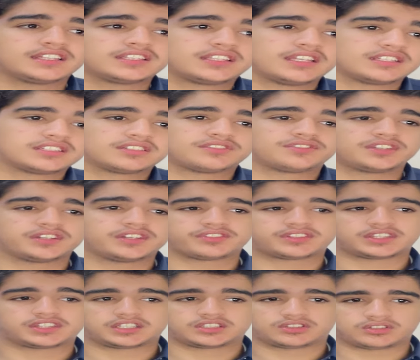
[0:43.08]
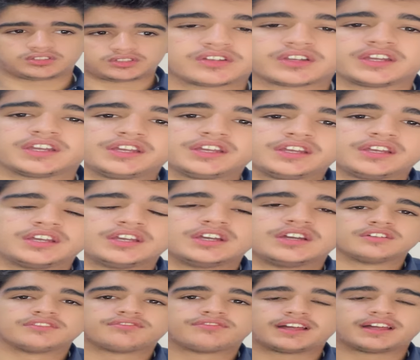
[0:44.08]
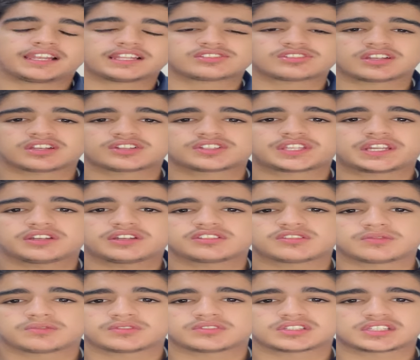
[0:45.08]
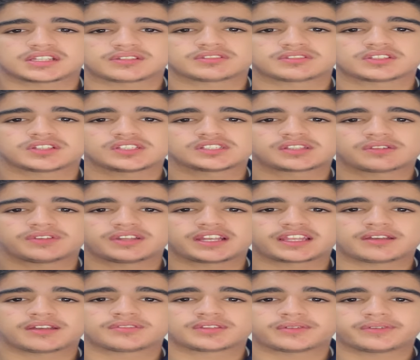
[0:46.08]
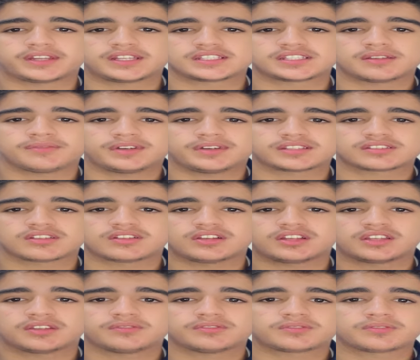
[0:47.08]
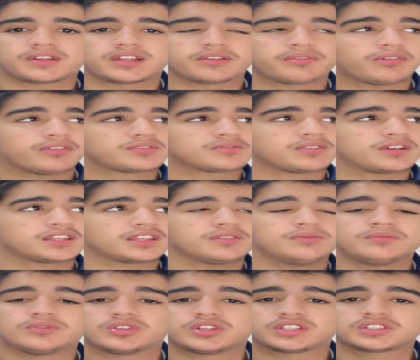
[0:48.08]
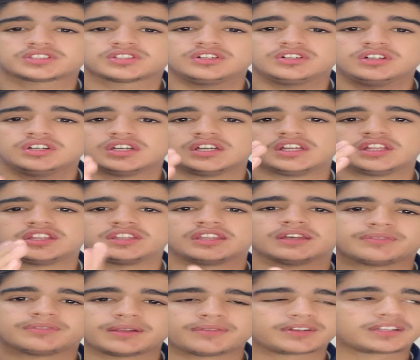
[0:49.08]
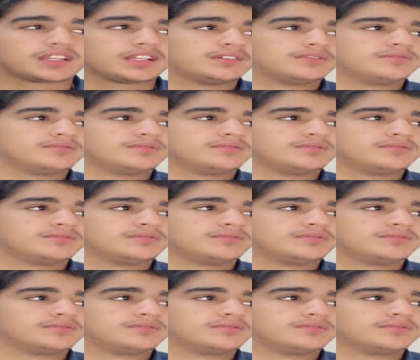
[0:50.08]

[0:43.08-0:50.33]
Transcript: يتاجر فيها في التيك توك اوكي فلا تسوي اشتراك يسوي تريد صندوق صندوق تابعنا كم تابعنا سناب بعد صلى على النبي سبحان الله وبحمده العظيم ليتس جو نبدا المقطع